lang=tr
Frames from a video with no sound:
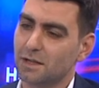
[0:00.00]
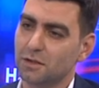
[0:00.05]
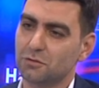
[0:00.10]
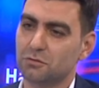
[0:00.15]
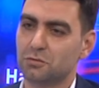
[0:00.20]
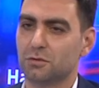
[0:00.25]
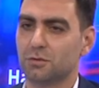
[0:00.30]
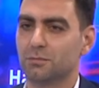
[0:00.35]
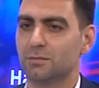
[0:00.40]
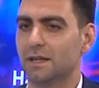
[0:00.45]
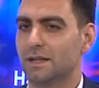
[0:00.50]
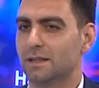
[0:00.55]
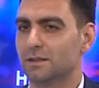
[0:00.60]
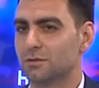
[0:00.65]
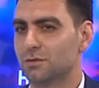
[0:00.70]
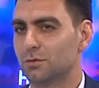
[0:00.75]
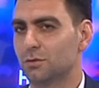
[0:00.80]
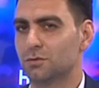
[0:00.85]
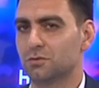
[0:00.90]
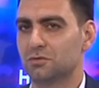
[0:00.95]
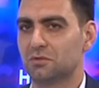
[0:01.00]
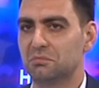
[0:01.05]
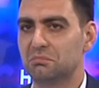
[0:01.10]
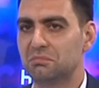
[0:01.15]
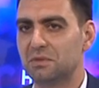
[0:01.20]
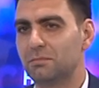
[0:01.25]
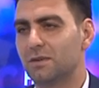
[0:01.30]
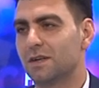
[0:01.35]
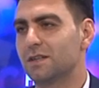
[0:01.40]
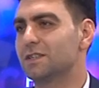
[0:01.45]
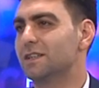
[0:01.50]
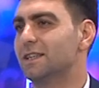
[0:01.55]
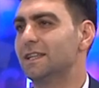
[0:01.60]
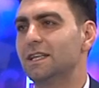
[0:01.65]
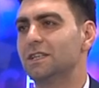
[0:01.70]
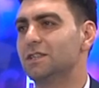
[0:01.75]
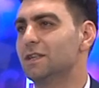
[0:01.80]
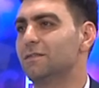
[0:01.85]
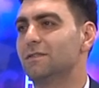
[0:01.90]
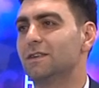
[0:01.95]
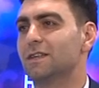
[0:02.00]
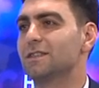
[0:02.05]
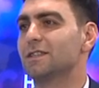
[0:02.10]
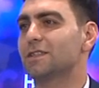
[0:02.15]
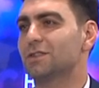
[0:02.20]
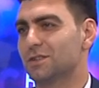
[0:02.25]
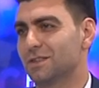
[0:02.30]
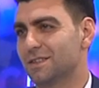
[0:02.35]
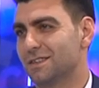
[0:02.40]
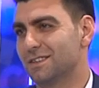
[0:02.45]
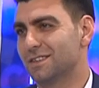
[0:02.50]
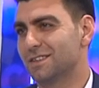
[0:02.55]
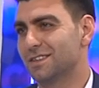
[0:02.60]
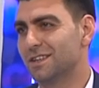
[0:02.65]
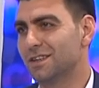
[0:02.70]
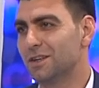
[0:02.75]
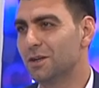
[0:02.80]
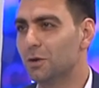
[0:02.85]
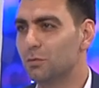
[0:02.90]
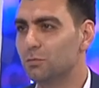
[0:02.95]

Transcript: atıyorum yani şöyle söyleyeyim bir parça değişen fazla çıktığında